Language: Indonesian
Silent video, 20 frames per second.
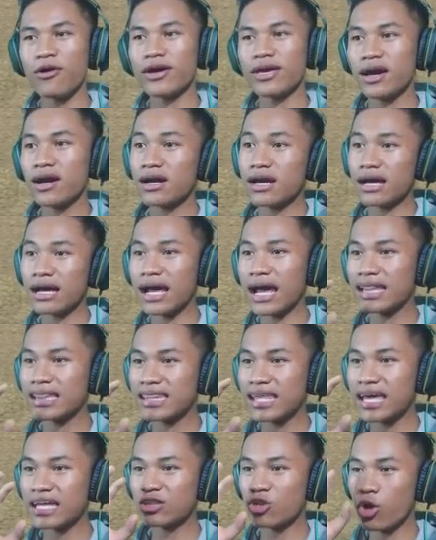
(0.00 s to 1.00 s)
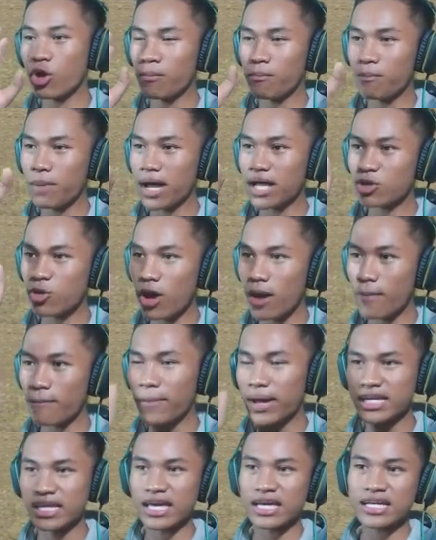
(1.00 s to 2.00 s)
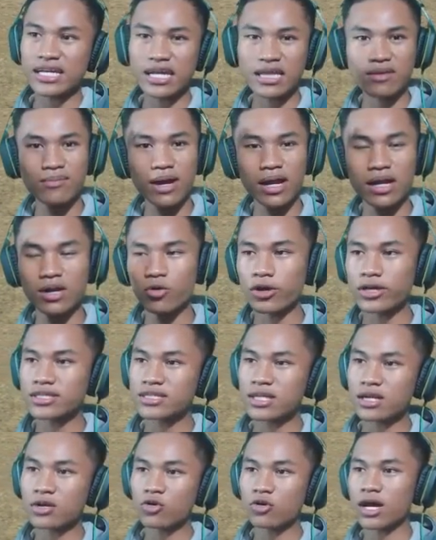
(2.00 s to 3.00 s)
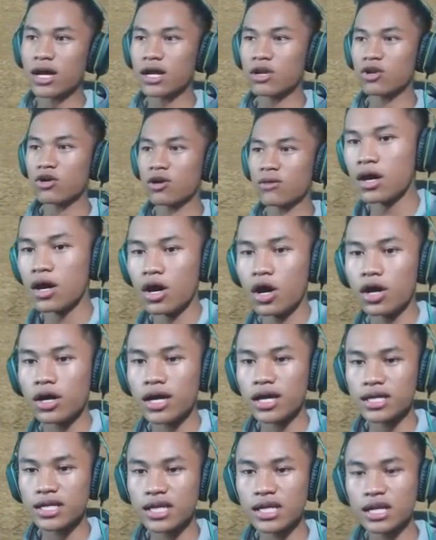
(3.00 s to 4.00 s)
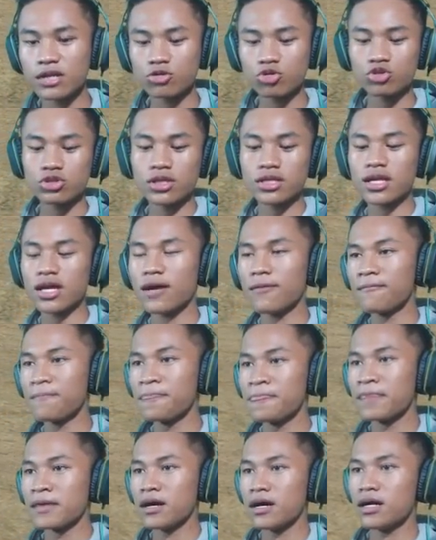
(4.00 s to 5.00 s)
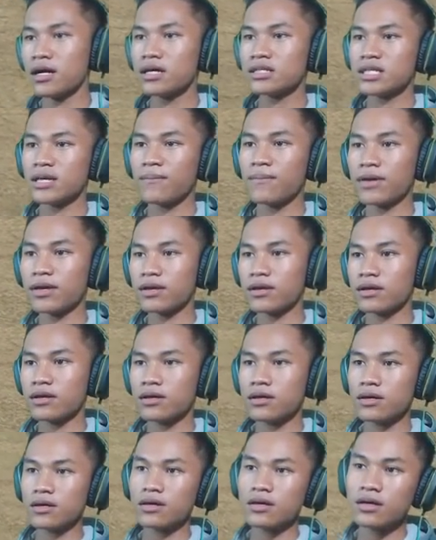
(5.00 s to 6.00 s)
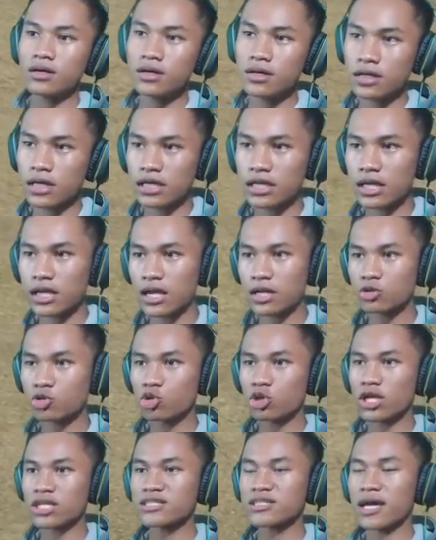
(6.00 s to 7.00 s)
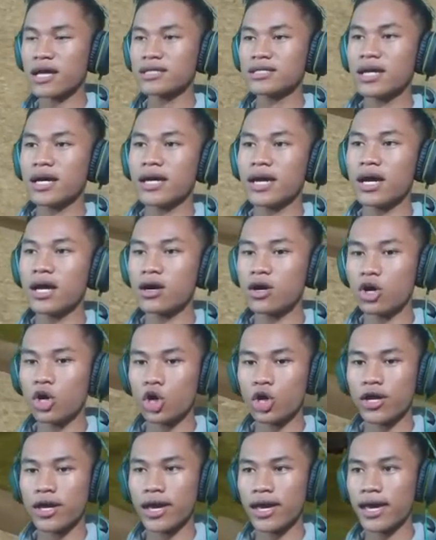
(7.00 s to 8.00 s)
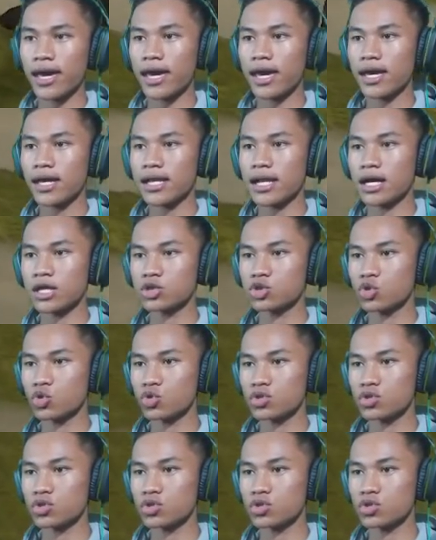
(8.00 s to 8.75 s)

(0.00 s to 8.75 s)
ya keganti atau ngebak atau apa ini ya. Nanti bakal gue install ulang kalau ngebak. Oke deh langsung saja uh, siapa uh, kita lanjutkan saja ya. Oke, langsung